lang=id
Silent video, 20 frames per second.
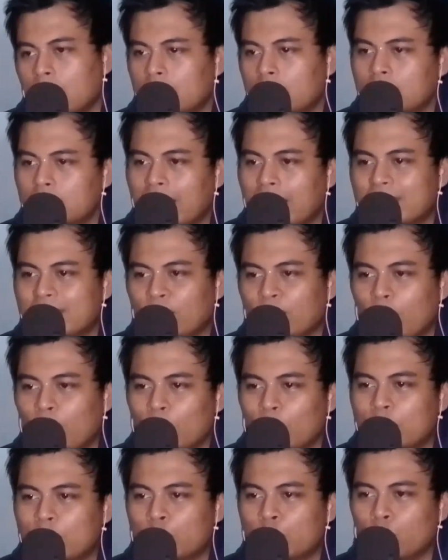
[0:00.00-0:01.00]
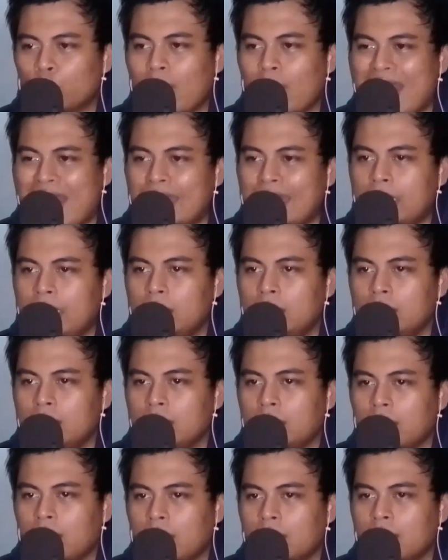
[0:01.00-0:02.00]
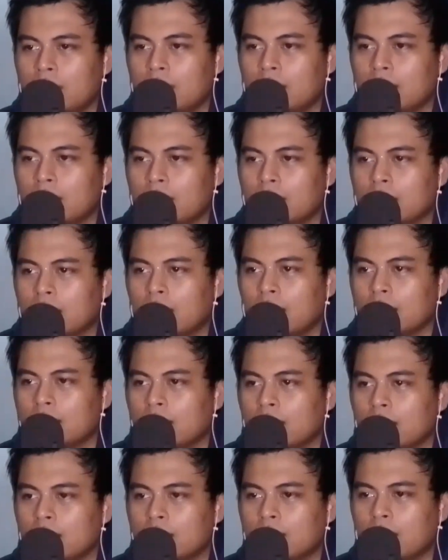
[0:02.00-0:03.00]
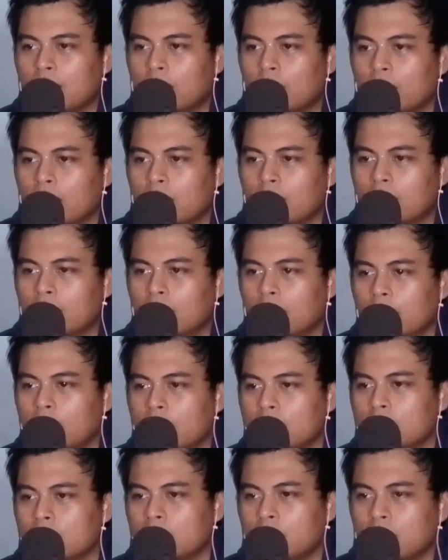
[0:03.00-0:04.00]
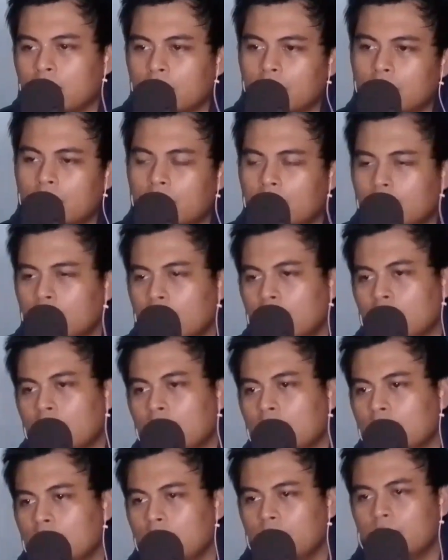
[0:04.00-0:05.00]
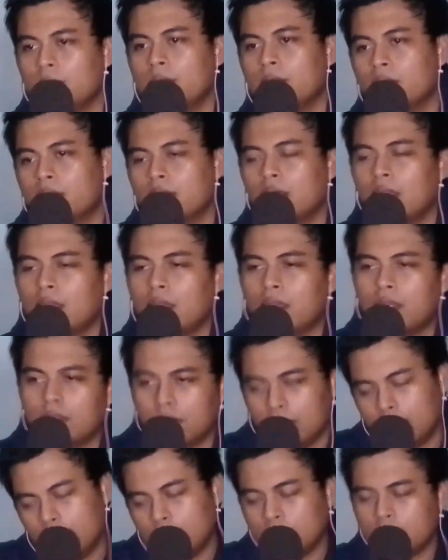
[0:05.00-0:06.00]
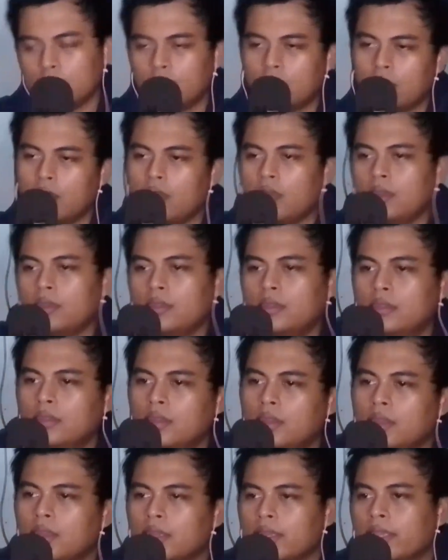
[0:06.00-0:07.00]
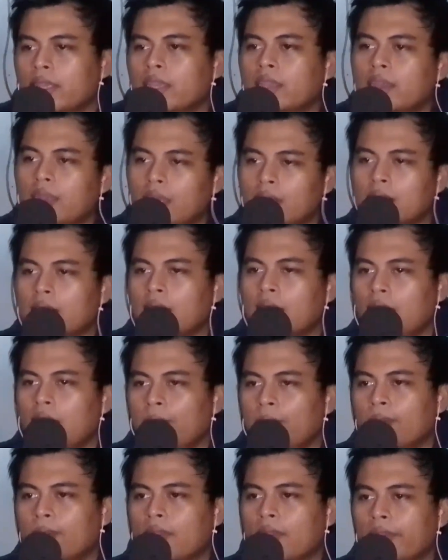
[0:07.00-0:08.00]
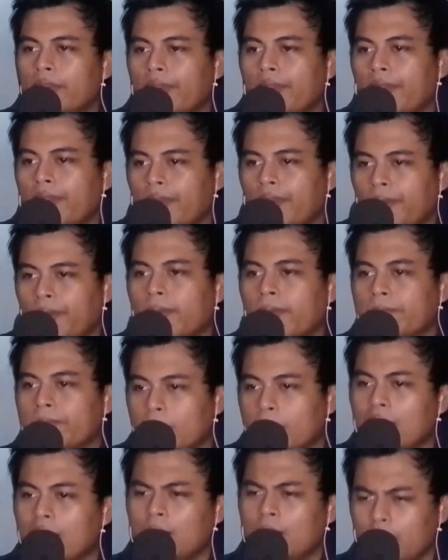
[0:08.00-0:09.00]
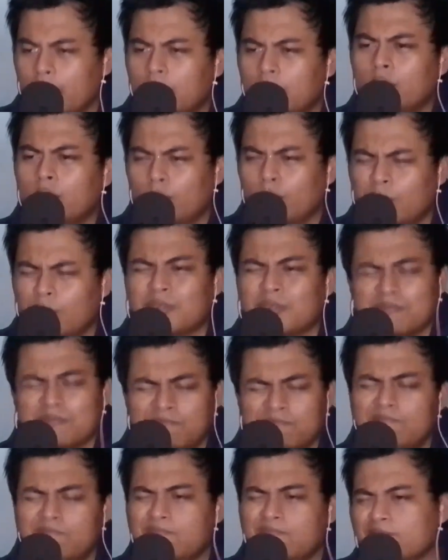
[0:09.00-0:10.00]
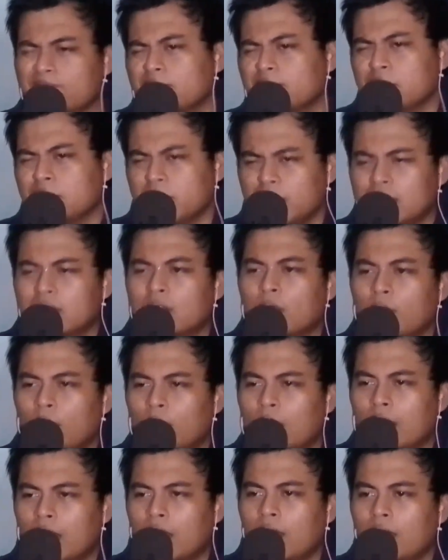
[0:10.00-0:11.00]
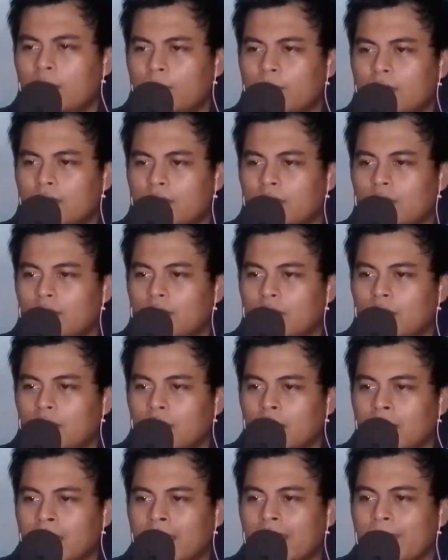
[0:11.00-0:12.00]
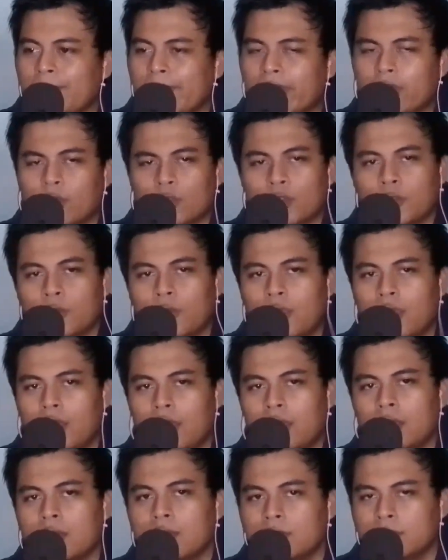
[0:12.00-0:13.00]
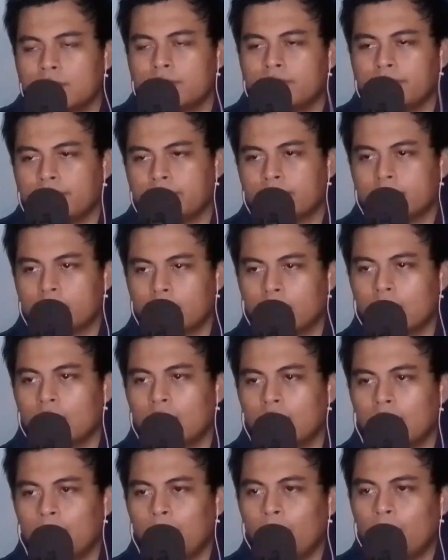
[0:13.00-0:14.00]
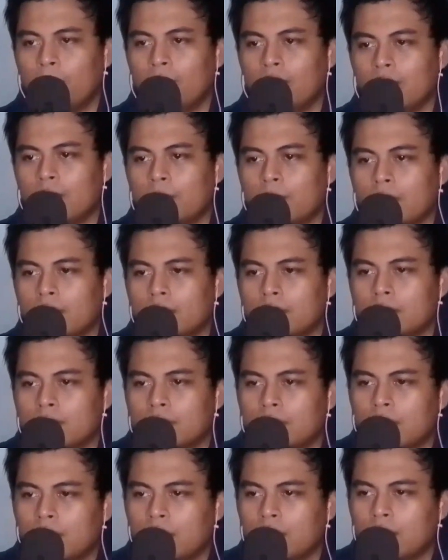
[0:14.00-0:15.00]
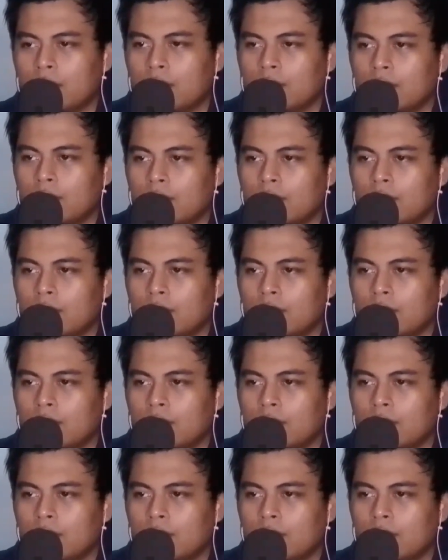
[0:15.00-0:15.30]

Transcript: Nezuko Chuan ya ternyata Kuroneko gak masuk coy berarti ya bisa oke okay lah Hinata oke okay. Albedo hmm. oke okay, Albedo Himiko Toga populer banget juga